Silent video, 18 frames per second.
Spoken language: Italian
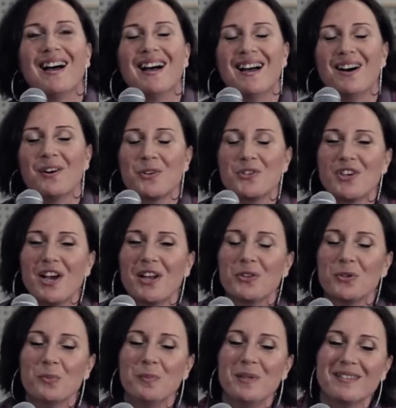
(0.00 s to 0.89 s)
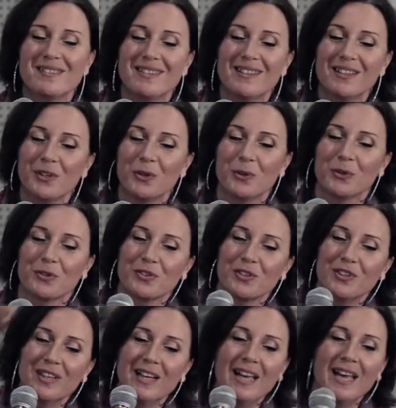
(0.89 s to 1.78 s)
eh, oggetto
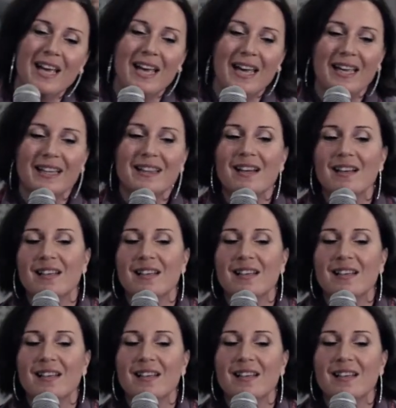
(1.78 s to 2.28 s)
misterioso e